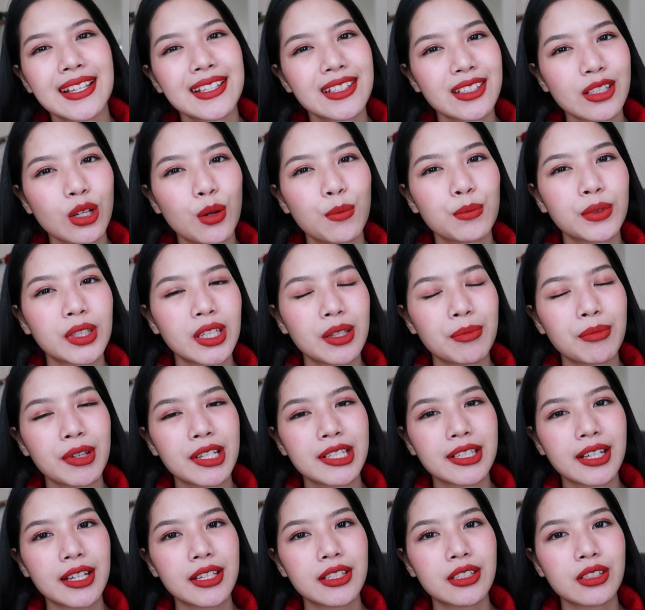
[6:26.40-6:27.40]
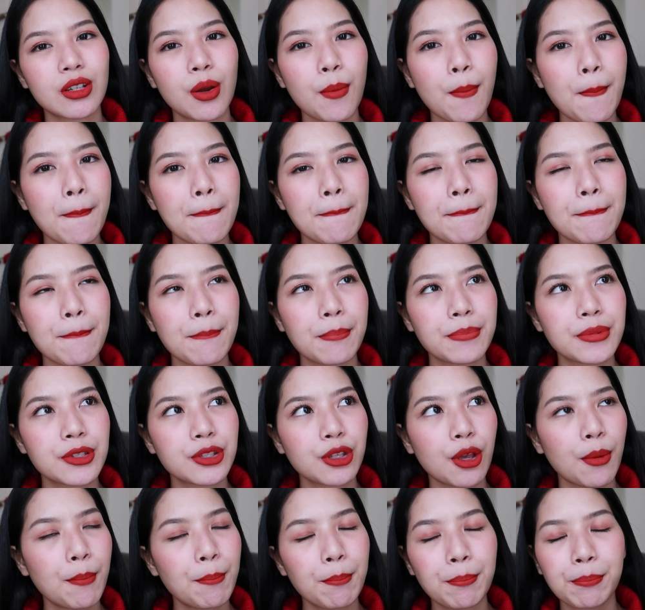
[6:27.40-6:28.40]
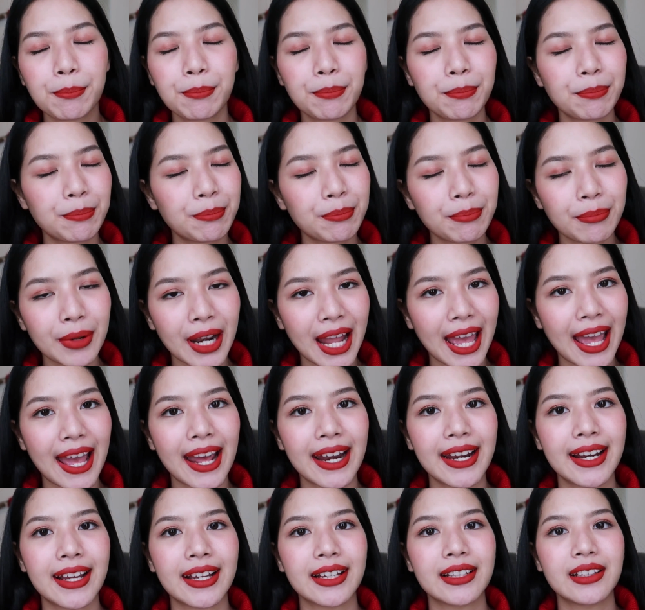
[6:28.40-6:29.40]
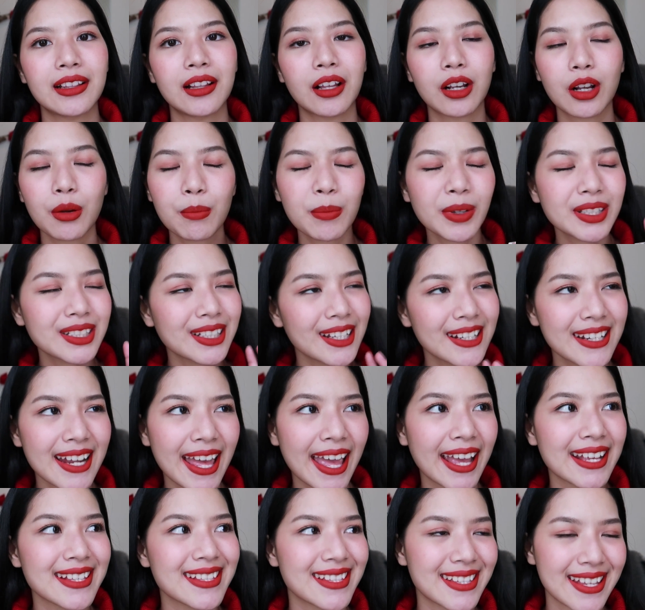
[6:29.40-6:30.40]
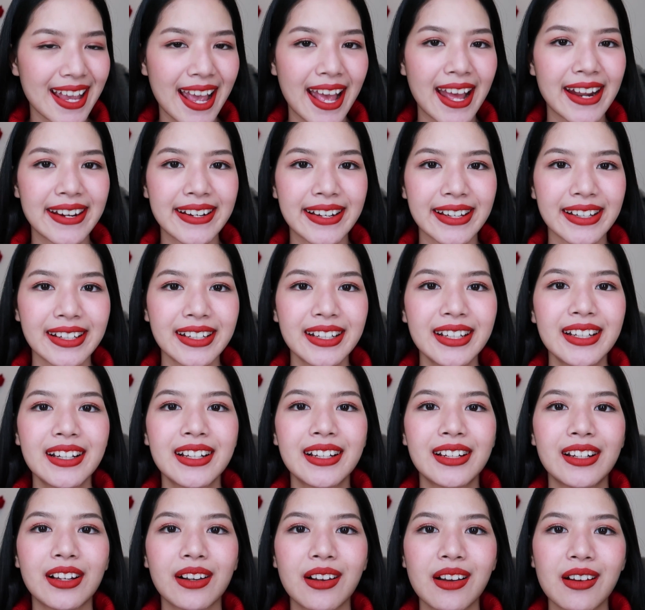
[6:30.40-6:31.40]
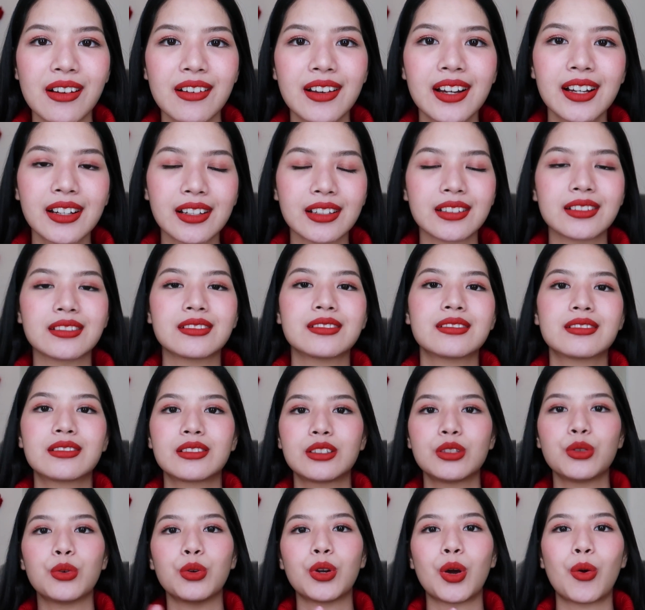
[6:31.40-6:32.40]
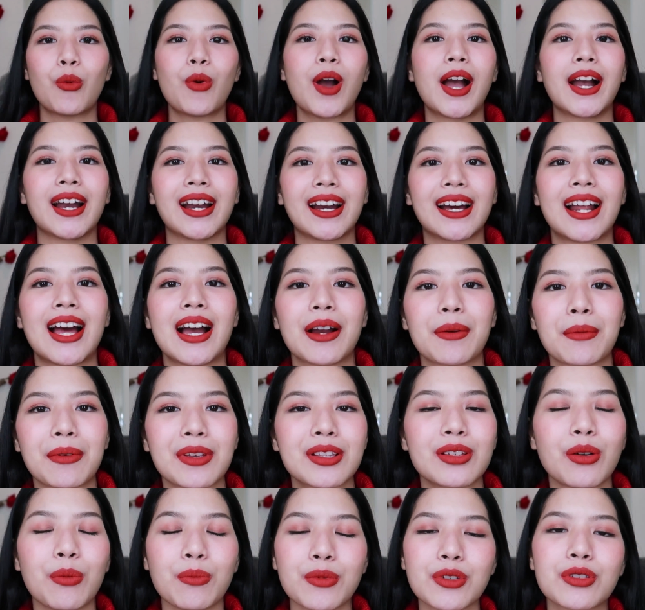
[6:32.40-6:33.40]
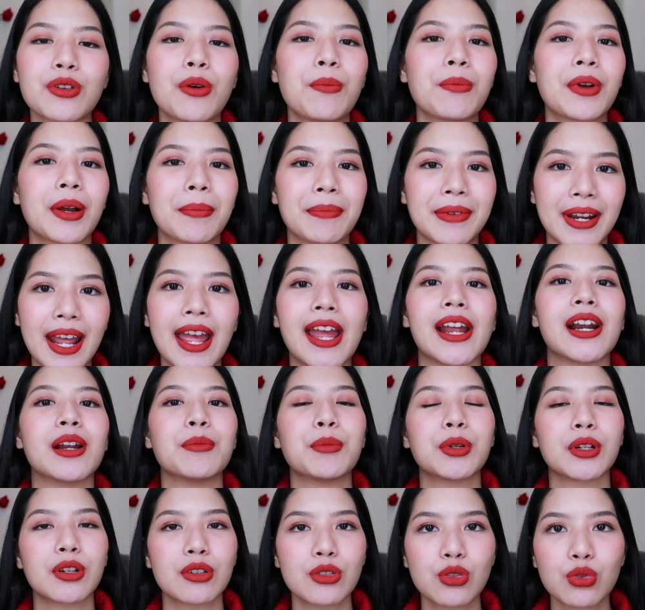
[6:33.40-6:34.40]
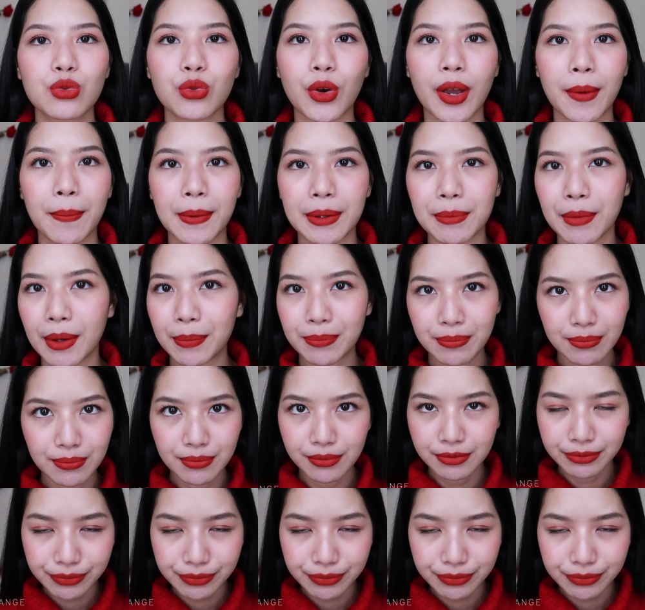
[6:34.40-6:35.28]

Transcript: ได้ส้มที่ไม่ใช่ส้มส้มแปลดอะแล้วก็ไม่ใช่แดงแจ๊ดอะแล้วก็คืออยู่ระหว่างกลางผสมส้มกับแดงแล้วมันก็สวยเป็นแบบ